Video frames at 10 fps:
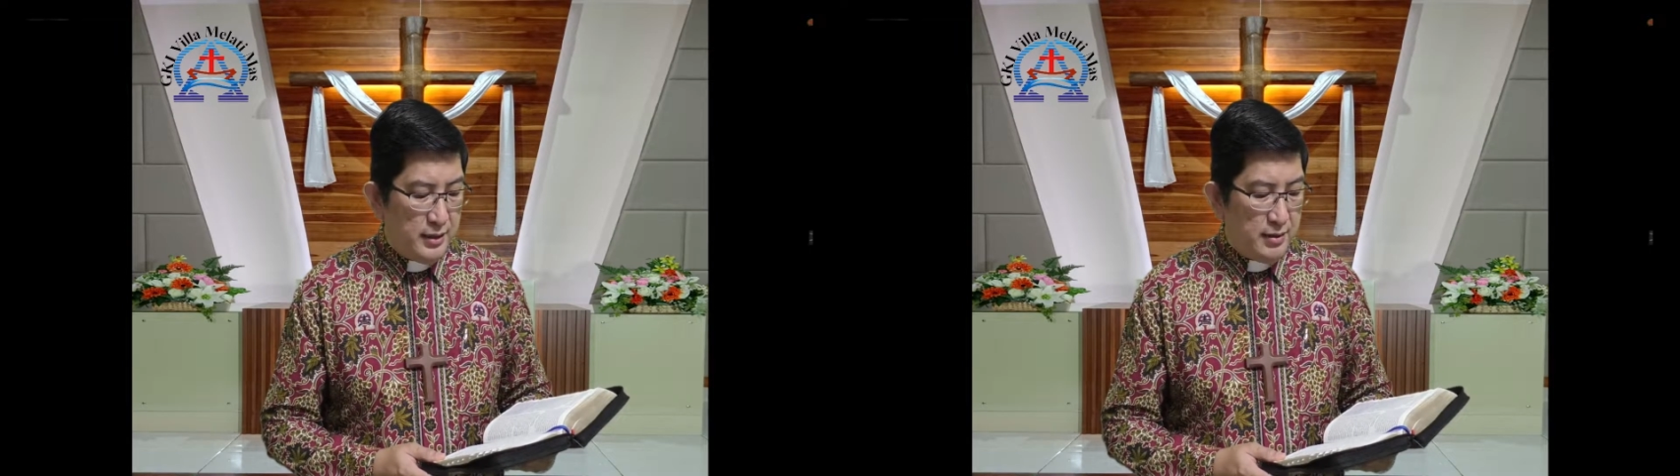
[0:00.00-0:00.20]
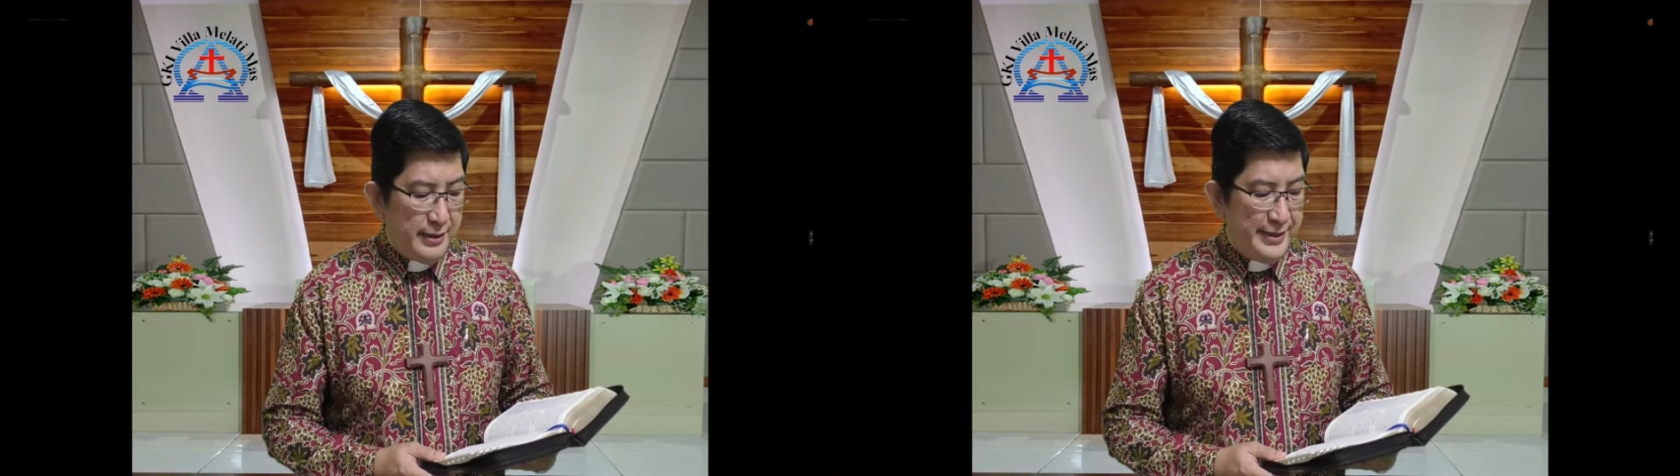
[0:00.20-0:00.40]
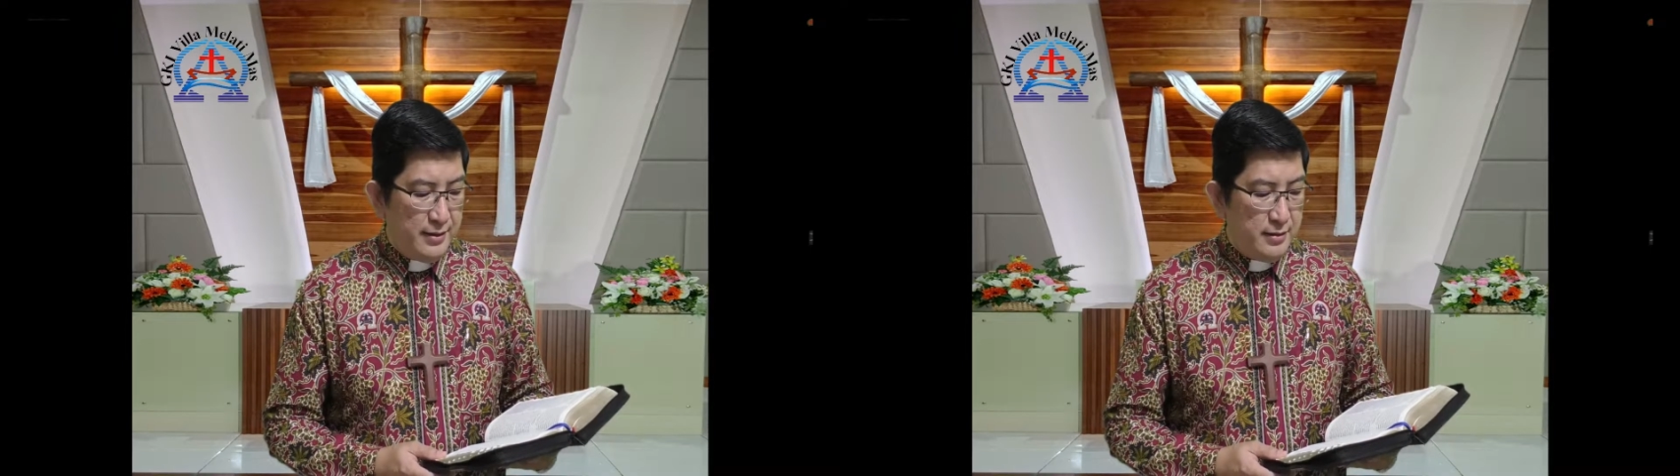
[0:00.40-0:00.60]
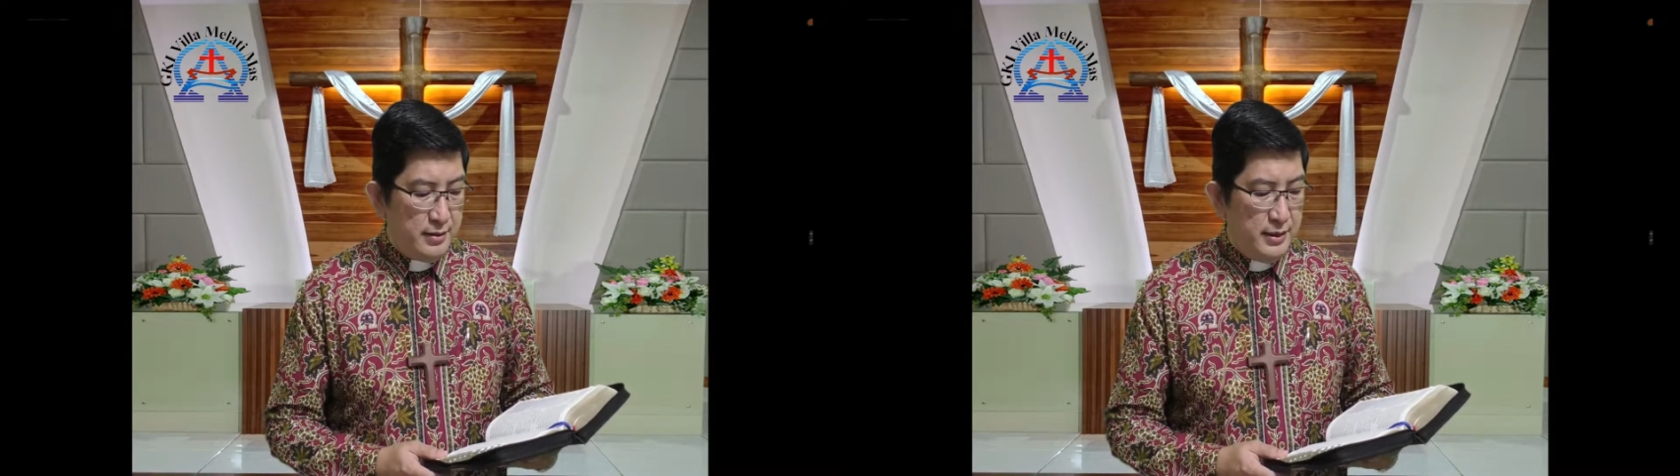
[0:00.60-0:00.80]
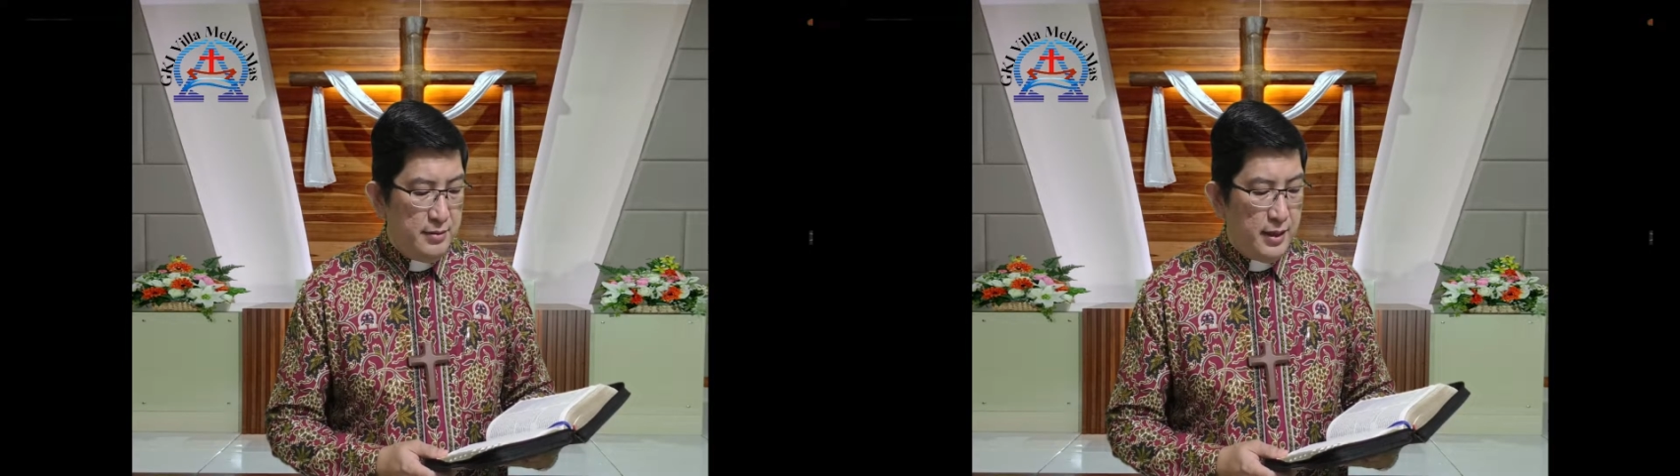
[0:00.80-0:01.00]
kita yang
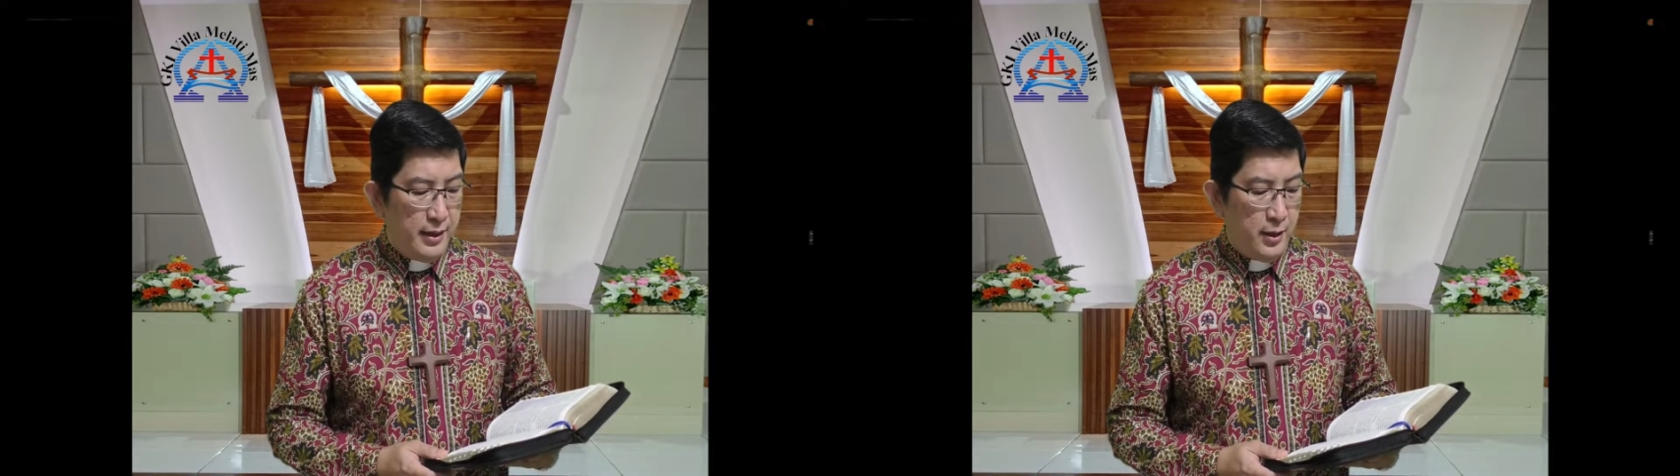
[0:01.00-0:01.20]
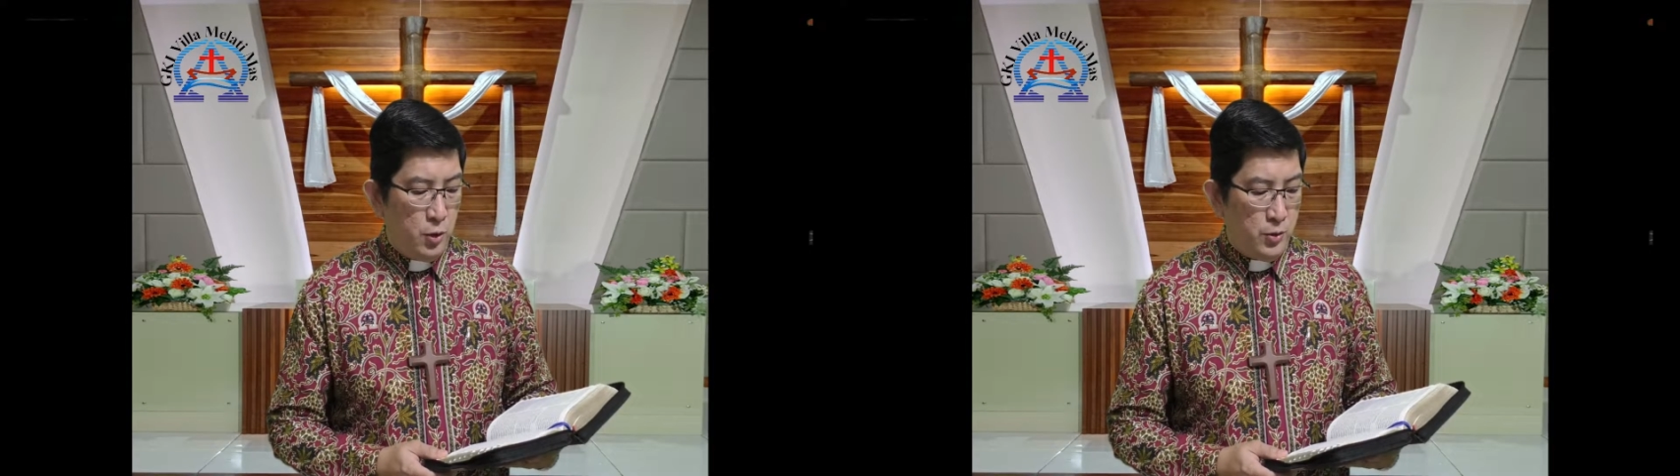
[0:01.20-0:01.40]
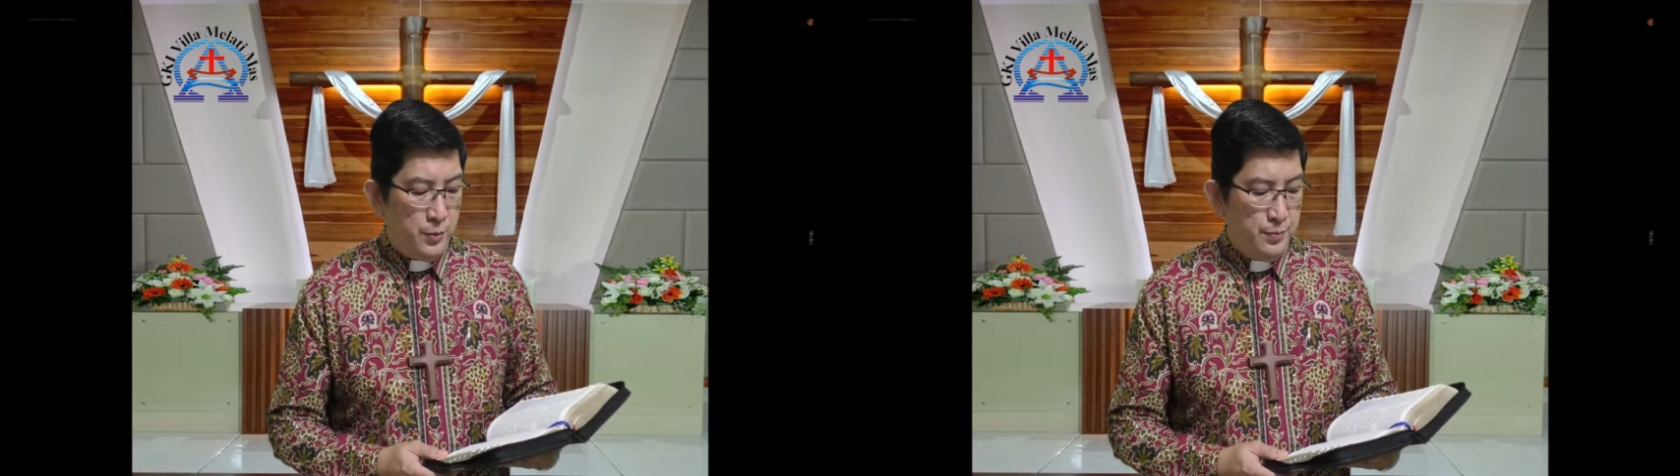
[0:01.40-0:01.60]
tidak elok,